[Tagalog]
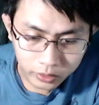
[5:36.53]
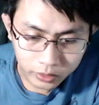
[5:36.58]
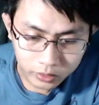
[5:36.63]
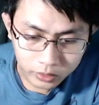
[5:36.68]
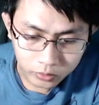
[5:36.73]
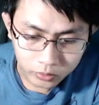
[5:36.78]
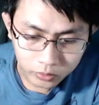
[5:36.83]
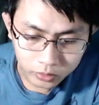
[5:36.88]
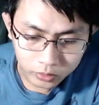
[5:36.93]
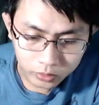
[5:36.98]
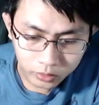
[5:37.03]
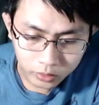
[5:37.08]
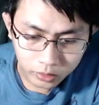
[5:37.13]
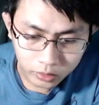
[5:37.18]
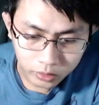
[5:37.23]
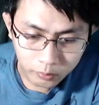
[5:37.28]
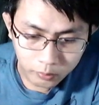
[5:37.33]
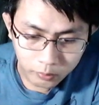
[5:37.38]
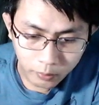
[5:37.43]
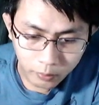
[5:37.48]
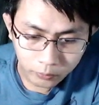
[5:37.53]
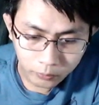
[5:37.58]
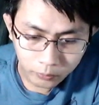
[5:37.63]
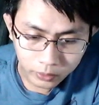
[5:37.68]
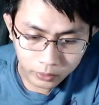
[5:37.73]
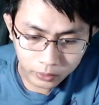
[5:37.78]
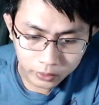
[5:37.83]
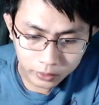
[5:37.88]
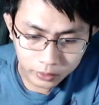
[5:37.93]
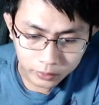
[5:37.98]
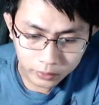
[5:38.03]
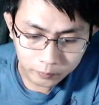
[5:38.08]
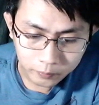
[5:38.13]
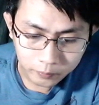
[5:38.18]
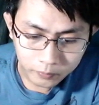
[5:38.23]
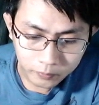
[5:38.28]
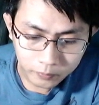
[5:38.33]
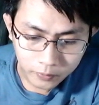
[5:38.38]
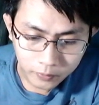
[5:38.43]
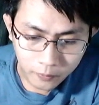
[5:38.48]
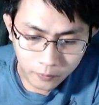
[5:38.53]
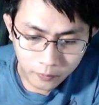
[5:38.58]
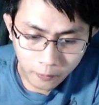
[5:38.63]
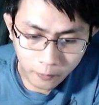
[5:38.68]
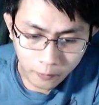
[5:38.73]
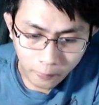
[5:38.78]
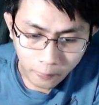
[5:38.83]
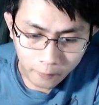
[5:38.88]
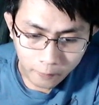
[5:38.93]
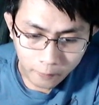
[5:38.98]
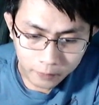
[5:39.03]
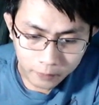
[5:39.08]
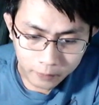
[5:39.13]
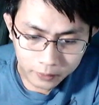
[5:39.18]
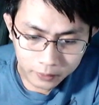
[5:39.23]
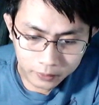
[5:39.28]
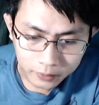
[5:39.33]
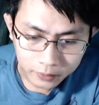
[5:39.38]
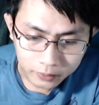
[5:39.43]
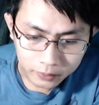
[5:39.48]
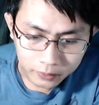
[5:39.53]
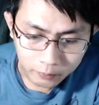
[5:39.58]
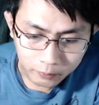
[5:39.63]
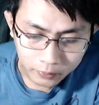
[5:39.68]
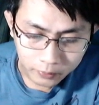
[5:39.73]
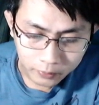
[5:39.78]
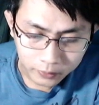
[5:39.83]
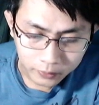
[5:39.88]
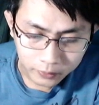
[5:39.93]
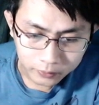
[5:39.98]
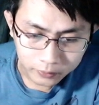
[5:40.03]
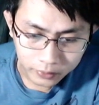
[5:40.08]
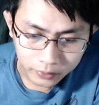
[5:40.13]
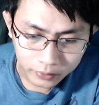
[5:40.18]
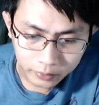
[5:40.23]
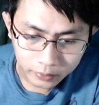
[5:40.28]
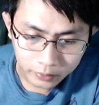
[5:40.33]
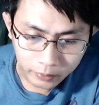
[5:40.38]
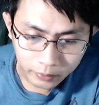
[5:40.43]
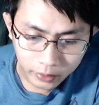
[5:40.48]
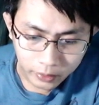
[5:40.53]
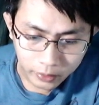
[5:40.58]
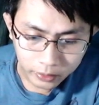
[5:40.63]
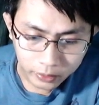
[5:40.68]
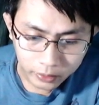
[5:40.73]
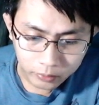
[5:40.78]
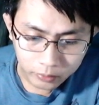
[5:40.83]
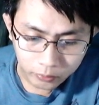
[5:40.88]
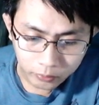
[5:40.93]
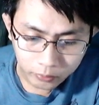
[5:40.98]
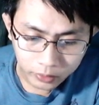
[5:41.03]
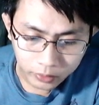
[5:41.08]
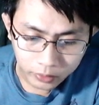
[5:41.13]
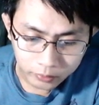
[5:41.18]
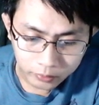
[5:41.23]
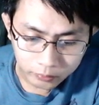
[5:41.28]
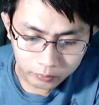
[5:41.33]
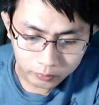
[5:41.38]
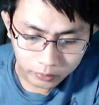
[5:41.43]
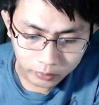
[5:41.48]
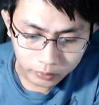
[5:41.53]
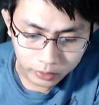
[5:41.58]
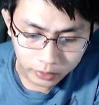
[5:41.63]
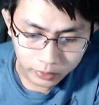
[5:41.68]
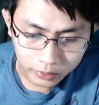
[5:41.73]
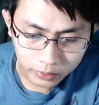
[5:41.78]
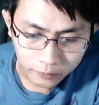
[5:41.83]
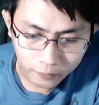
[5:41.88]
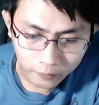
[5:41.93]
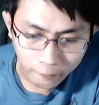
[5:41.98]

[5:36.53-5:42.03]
Studio. Ibabak po natin para napakaano yan. Makikita nyo po yan, mga yan.